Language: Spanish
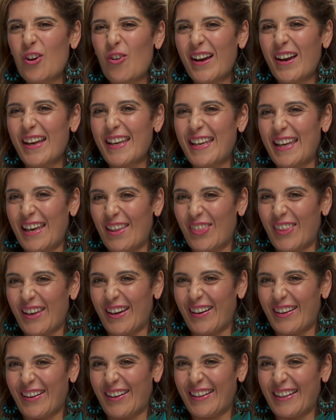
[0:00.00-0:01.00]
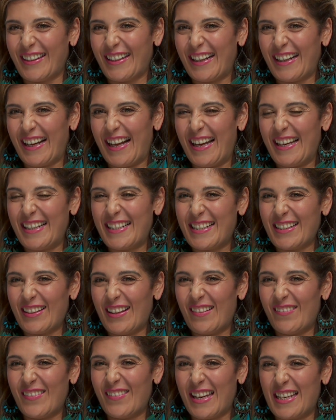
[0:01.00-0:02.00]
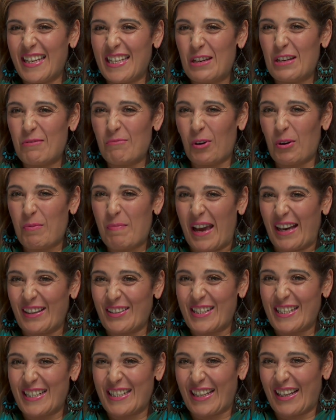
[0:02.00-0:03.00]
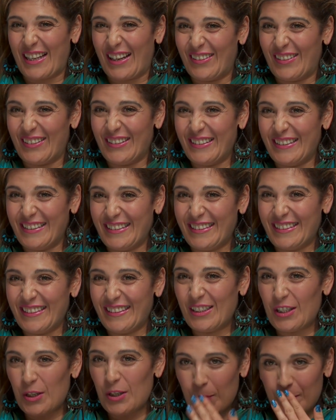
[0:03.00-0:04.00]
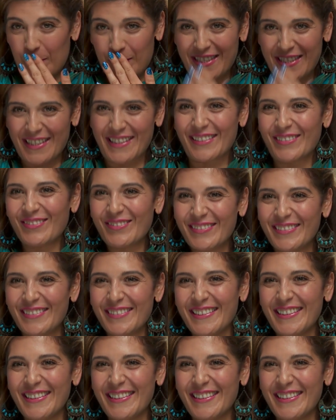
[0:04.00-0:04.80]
No lo he logrado, aún me faltan 9 kilos. Ups.